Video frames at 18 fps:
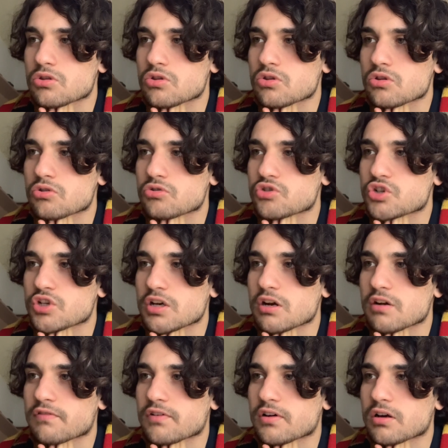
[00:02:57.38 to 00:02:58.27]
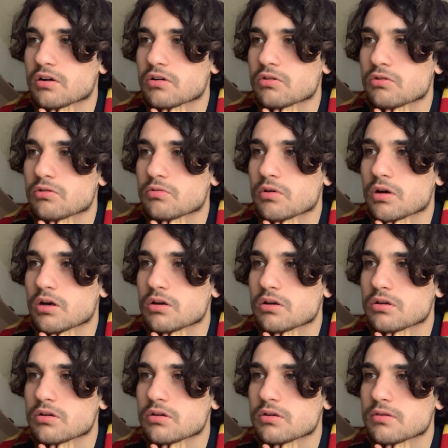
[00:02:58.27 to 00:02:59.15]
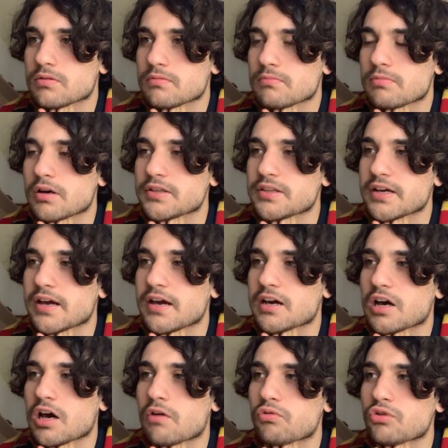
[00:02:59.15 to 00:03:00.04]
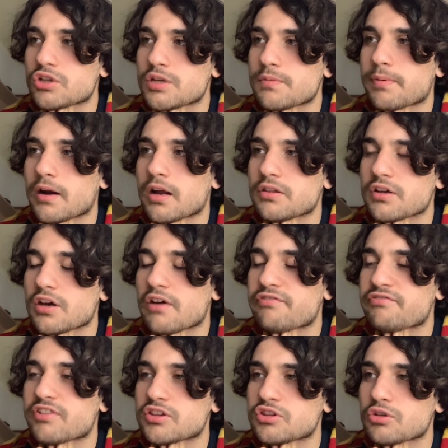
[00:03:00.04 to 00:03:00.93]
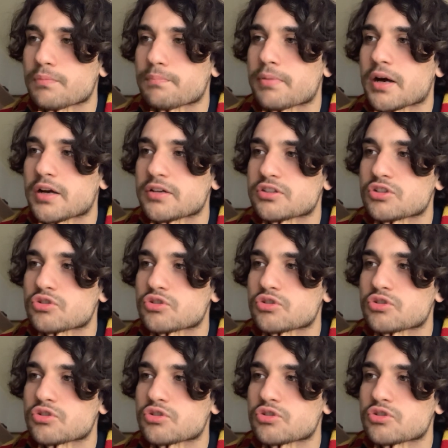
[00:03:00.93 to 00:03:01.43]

Non c'era fallo qua. Guarda che cavolo di parata che ha fatto Barti